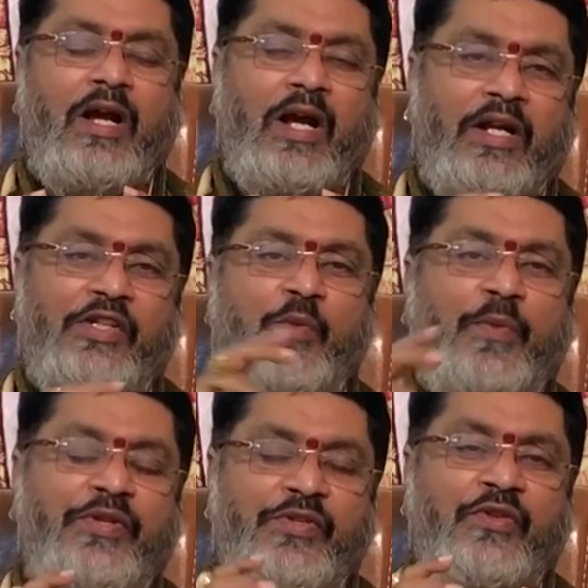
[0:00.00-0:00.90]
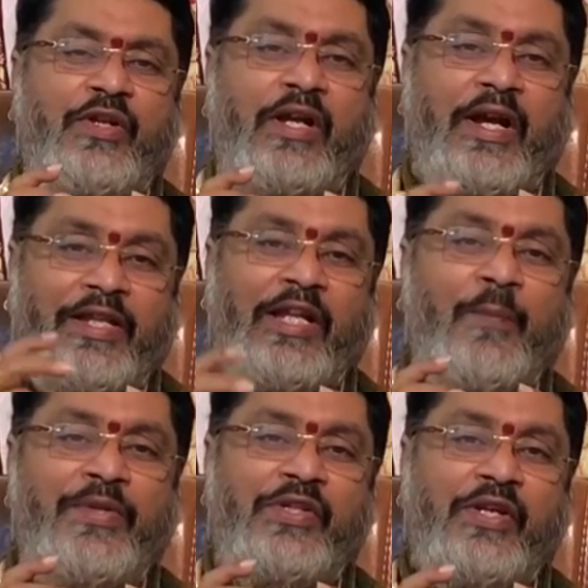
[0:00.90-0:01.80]
ఆ క్లిష్ట పరిస్థితి నుండి
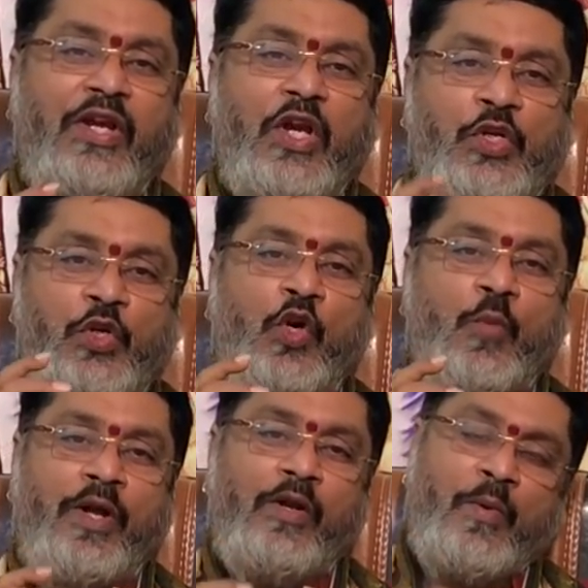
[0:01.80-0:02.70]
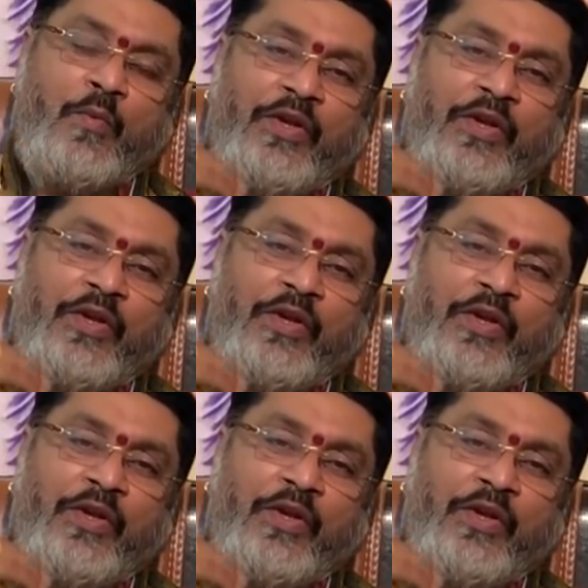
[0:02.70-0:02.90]
అధిగమించి యోగ మార్గం